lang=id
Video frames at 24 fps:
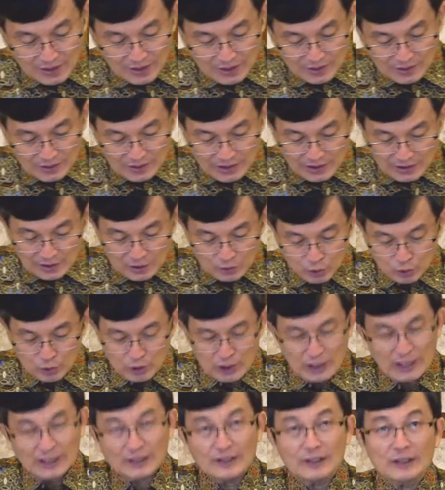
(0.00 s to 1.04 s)
Nah
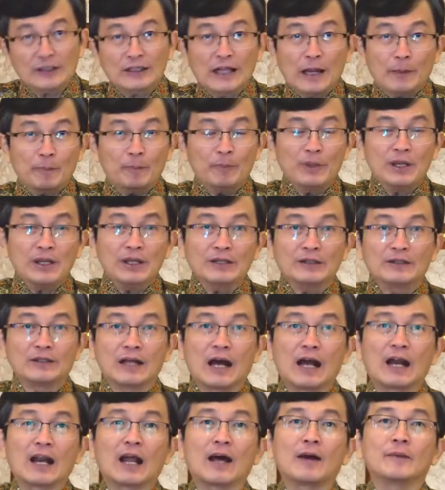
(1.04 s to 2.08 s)
saudara tetapi
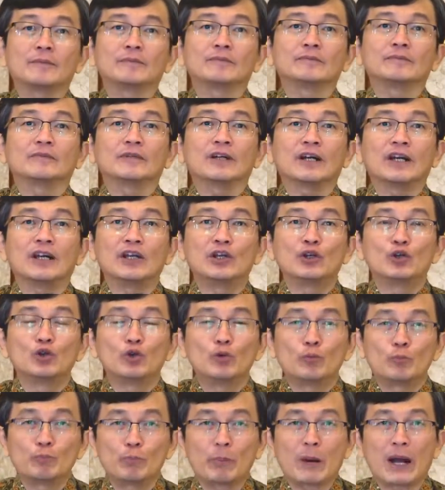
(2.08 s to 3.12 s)
dalam
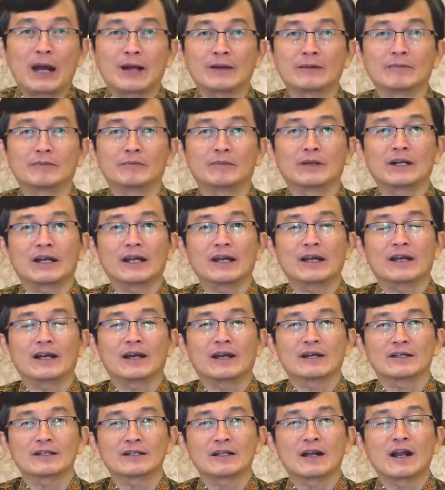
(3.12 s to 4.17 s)
kehidupan
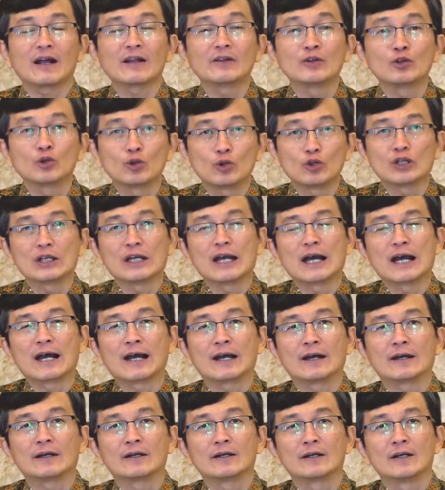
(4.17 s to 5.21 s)
mereka
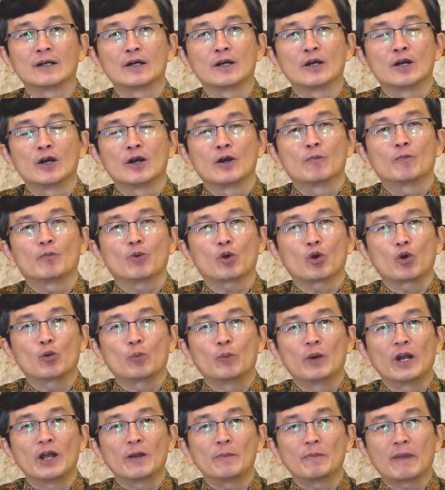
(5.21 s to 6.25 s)
selanjutnya
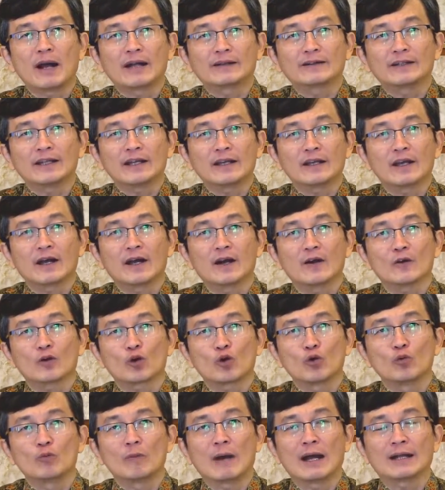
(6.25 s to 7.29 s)
problematika
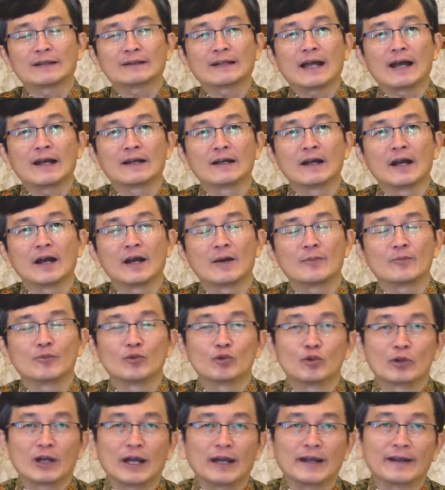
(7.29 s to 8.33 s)
rumah tangga
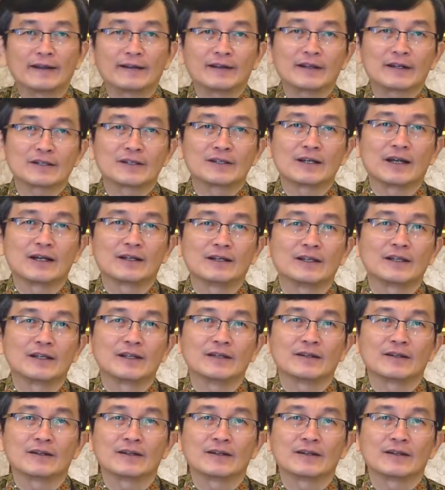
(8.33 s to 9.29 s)
mulai terjadi.